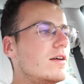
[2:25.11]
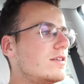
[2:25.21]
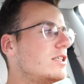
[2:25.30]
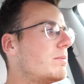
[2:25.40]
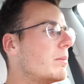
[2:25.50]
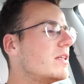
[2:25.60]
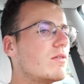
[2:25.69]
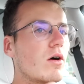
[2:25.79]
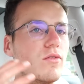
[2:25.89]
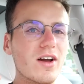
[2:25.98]
ce qui permet
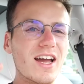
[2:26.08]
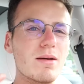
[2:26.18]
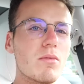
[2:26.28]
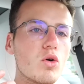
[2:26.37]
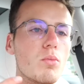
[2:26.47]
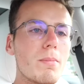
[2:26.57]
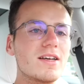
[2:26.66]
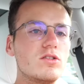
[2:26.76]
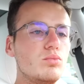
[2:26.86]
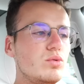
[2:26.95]
d'avoir vraiment le max de